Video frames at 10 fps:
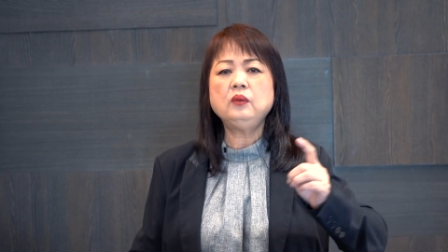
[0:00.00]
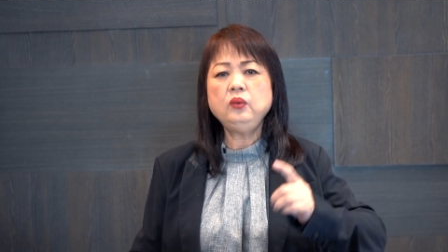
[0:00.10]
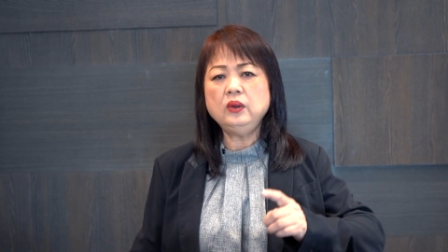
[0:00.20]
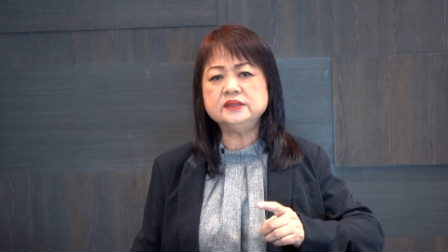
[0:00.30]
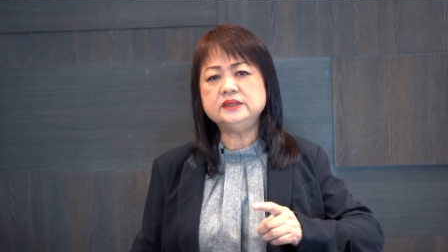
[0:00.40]

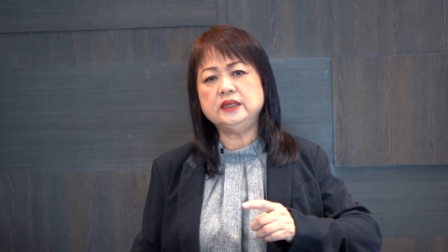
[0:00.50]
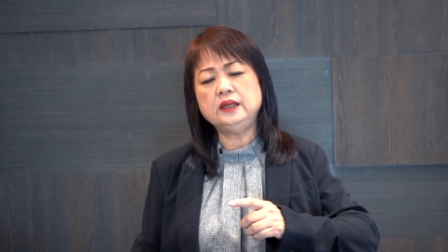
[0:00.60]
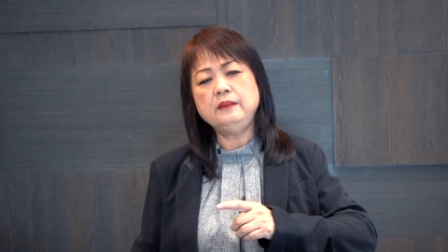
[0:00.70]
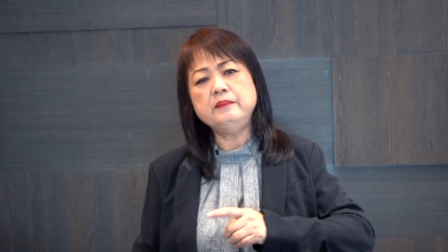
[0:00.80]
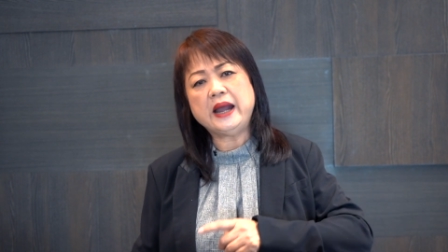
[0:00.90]
或者
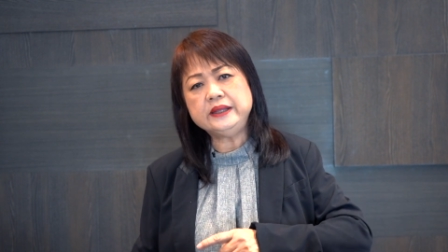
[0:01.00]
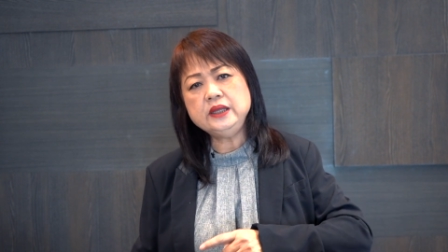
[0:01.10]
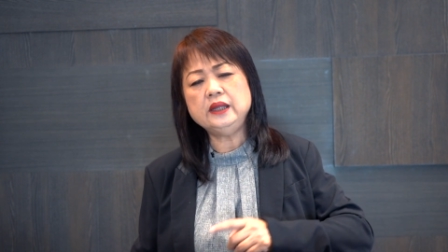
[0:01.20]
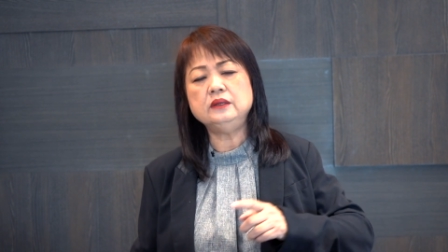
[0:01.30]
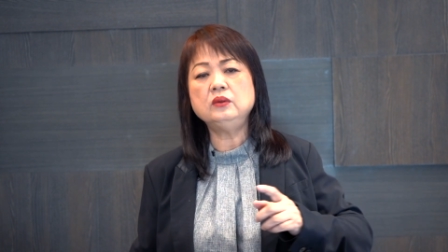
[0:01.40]
埋
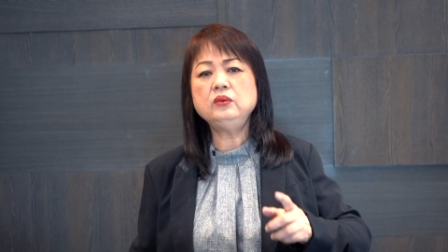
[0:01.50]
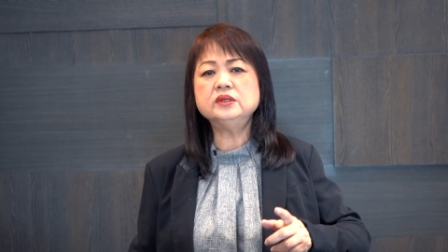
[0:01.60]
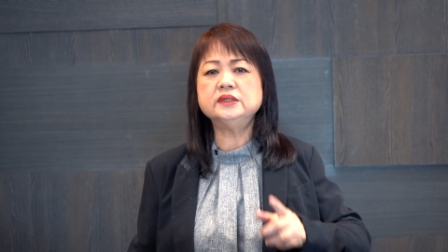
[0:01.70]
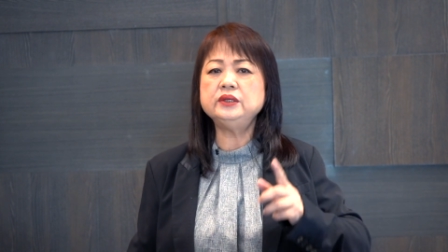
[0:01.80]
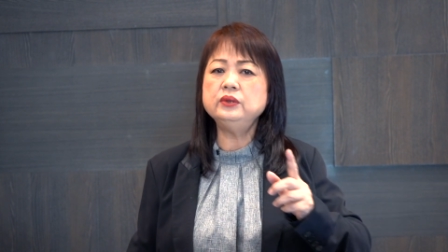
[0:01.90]
怨，
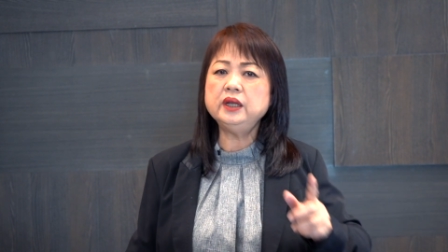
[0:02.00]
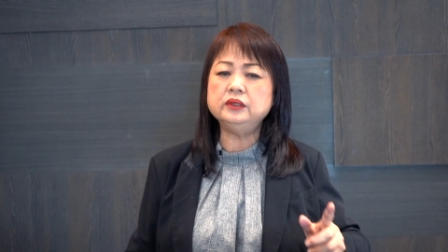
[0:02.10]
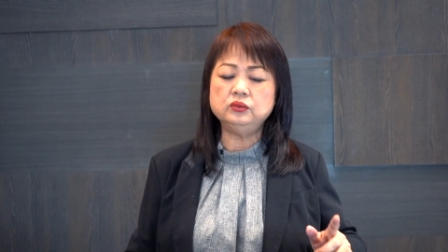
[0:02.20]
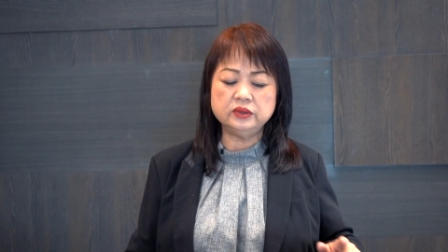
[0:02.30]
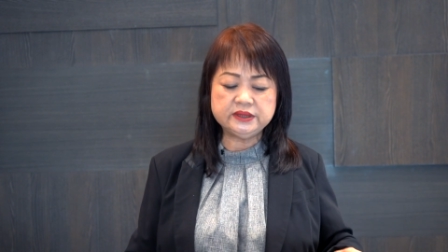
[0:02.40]
或者有
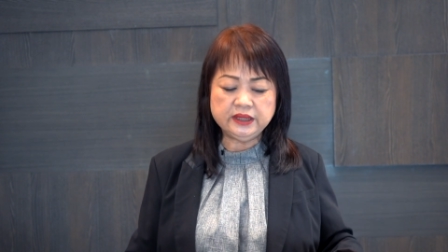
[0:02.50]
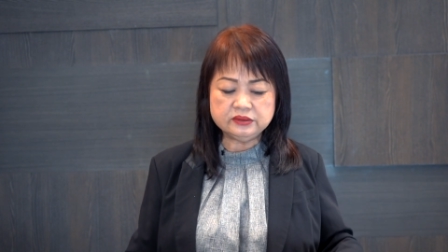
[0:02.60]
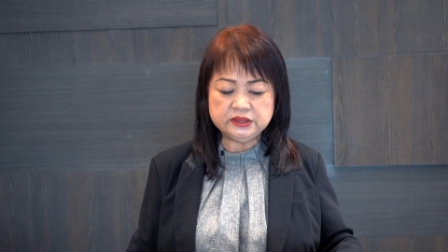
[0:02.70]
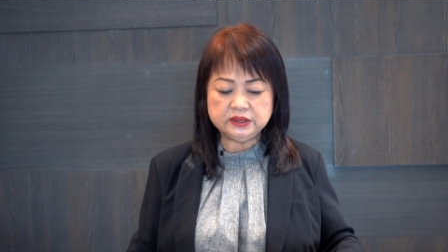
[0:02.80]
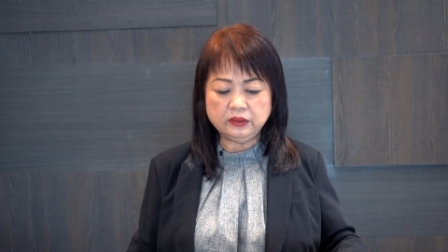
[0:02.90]
很多消极的